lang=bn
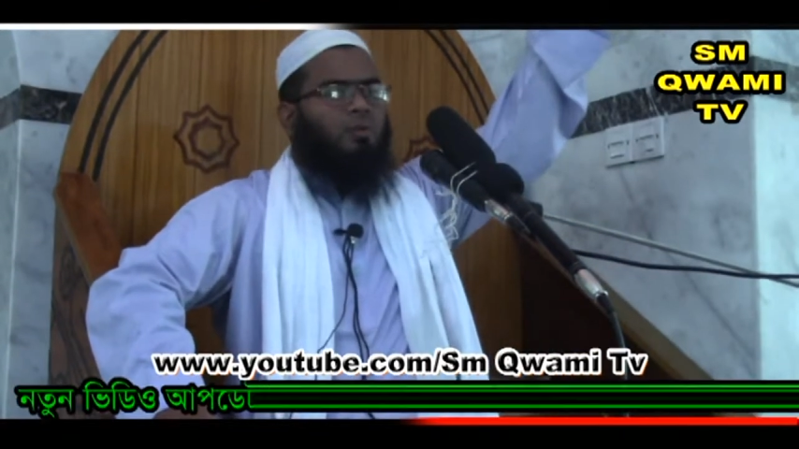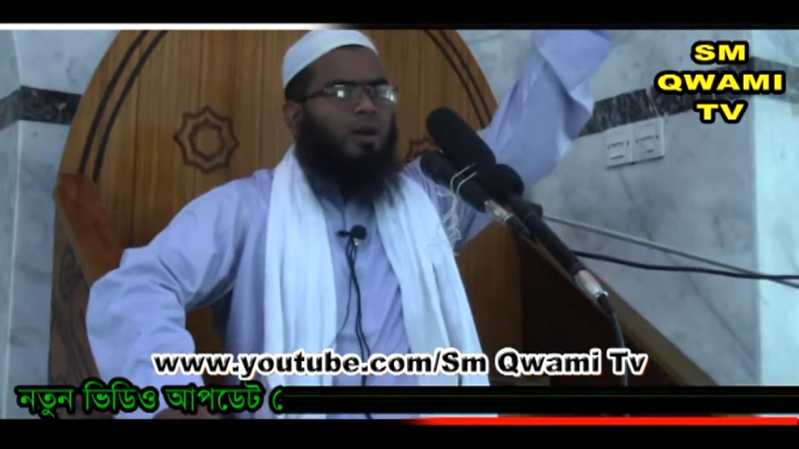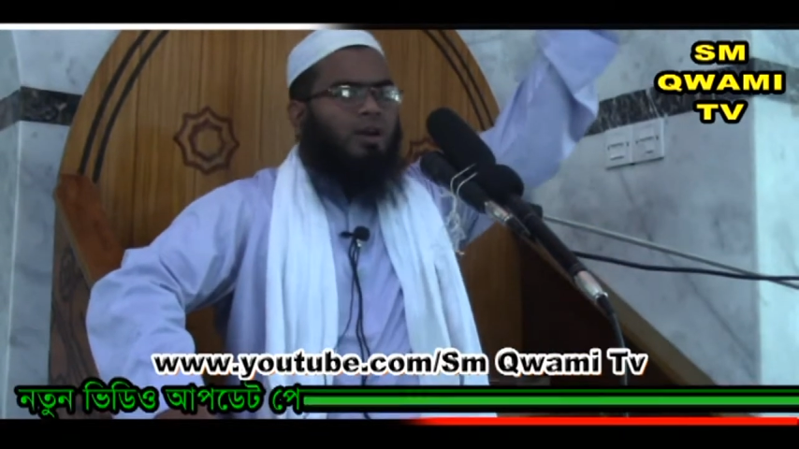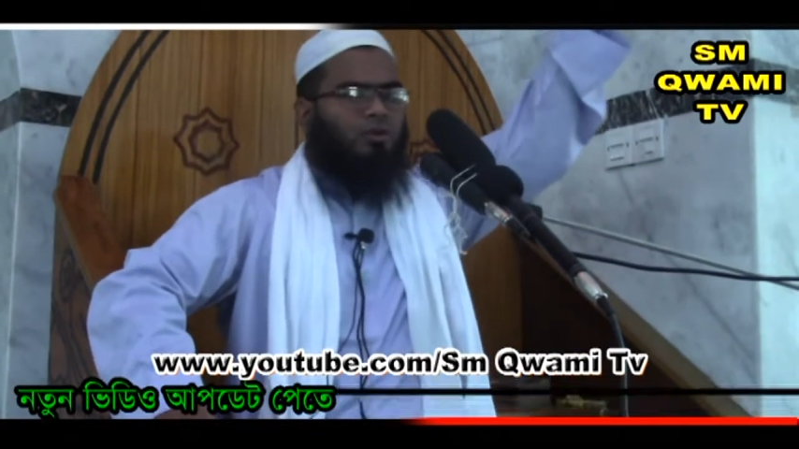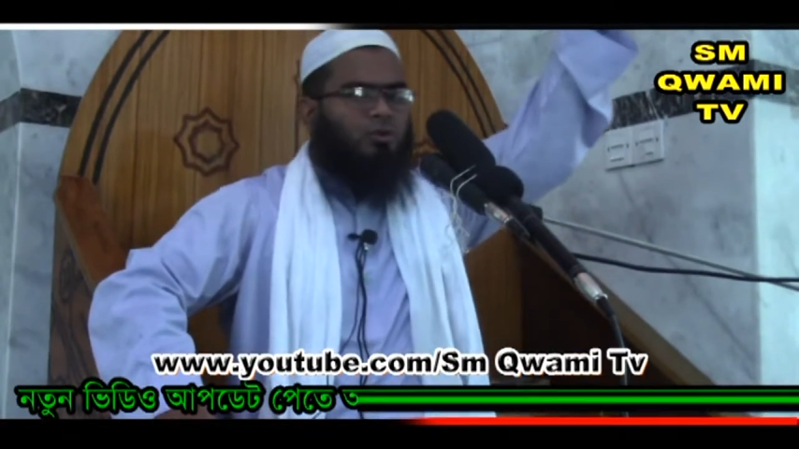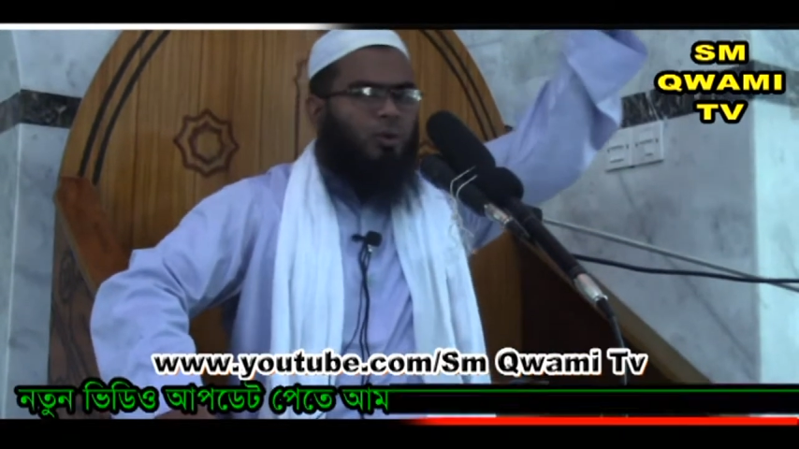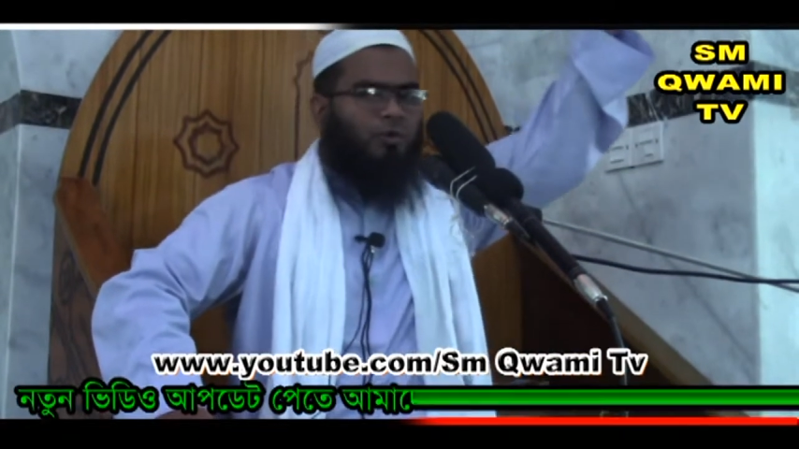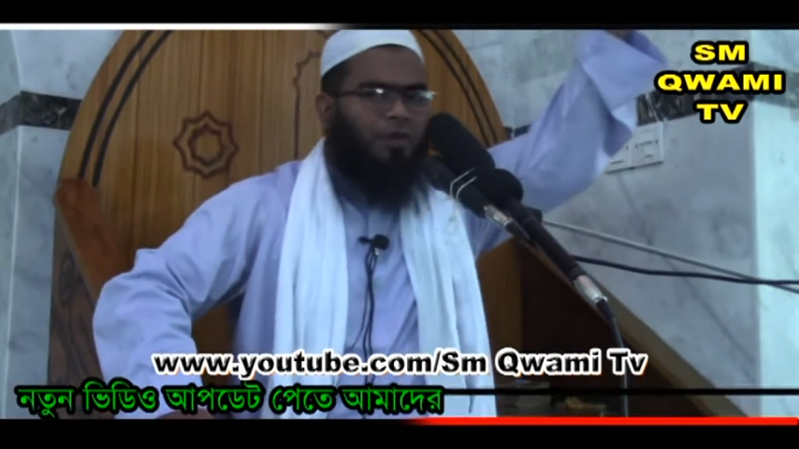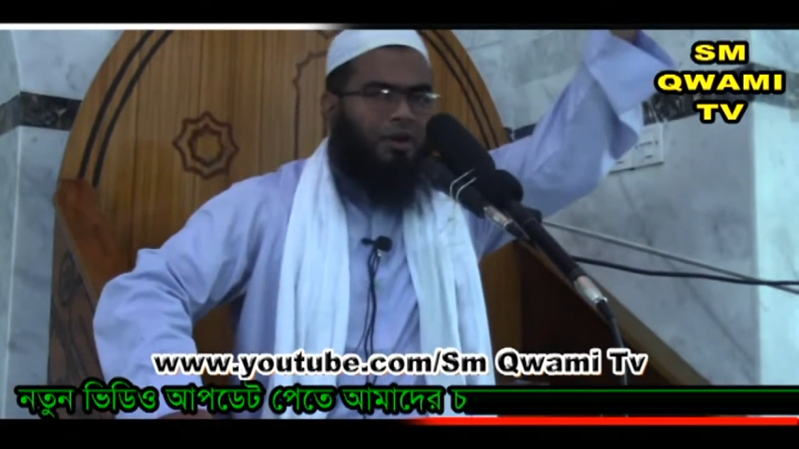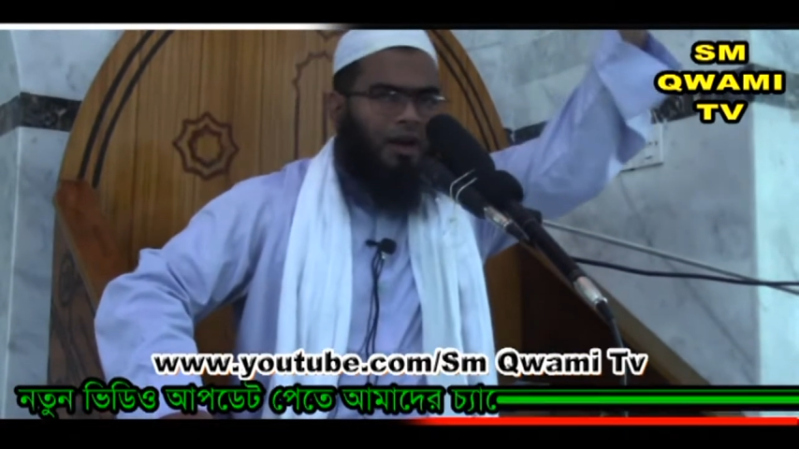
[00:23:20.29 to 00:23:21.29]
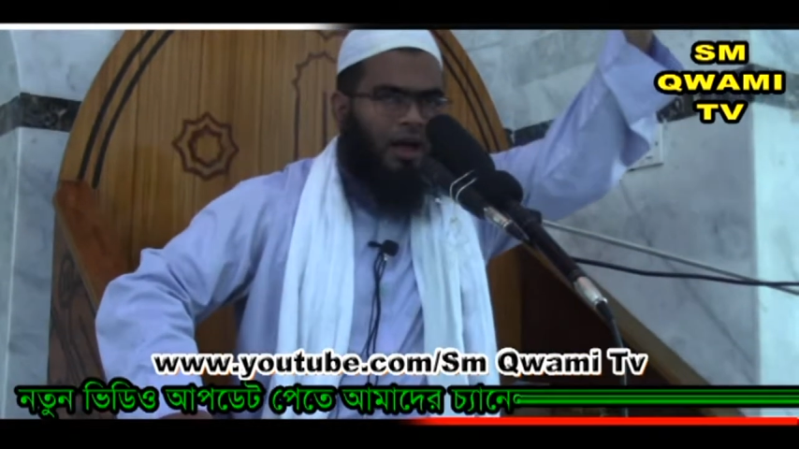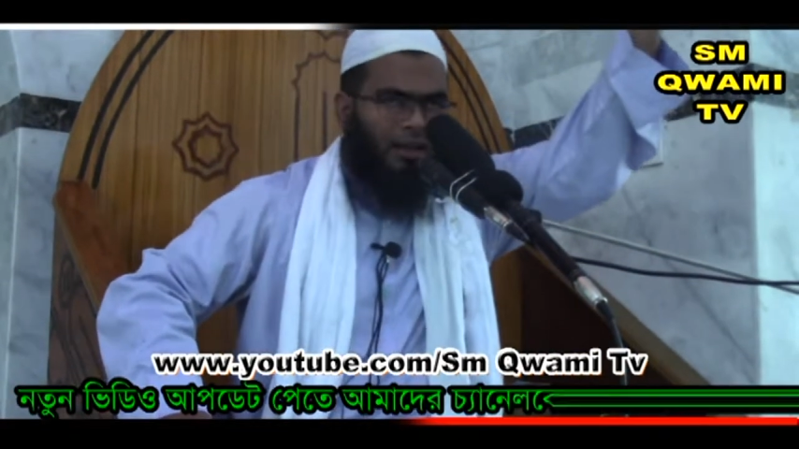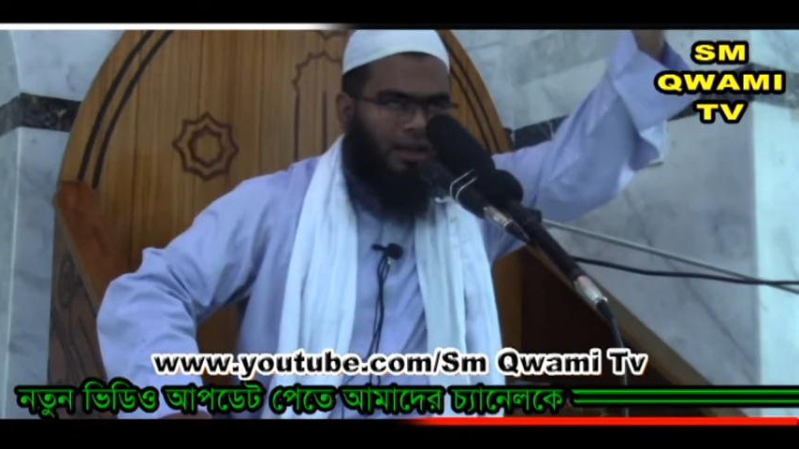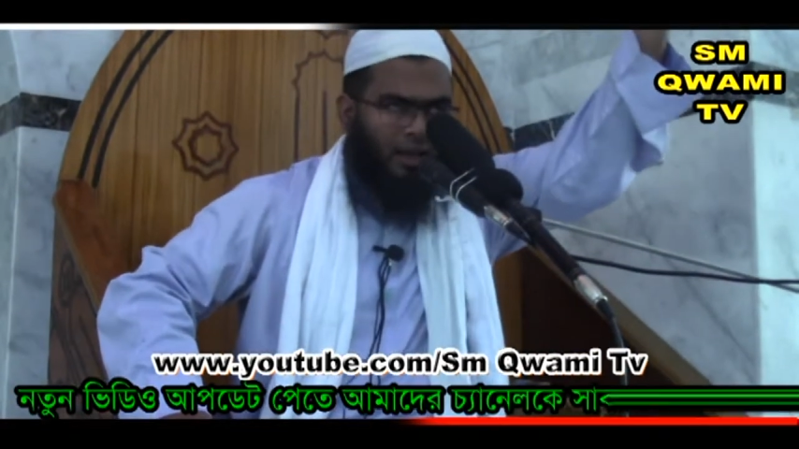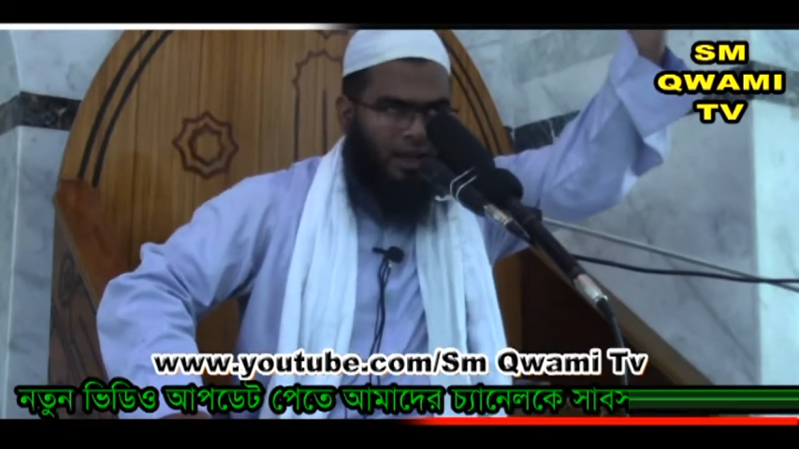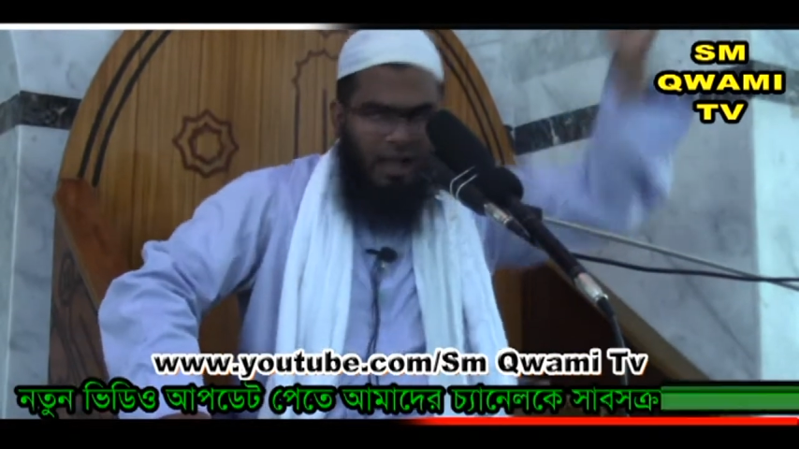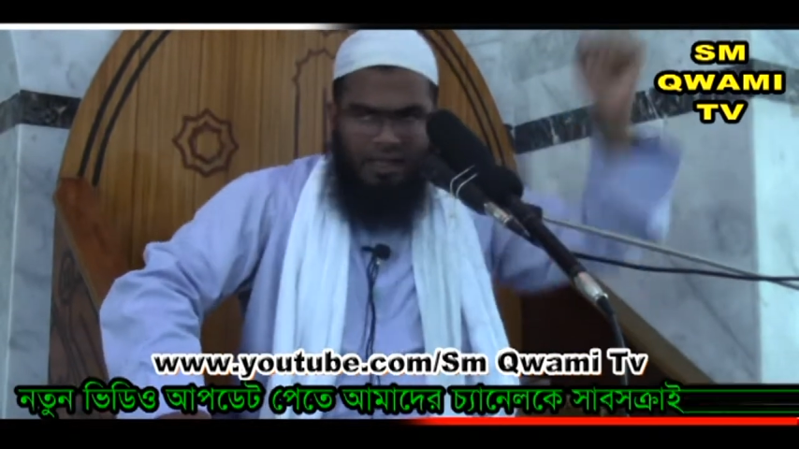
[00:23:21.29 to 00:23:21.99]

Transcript: তোমাকে তৌফিক না দেয়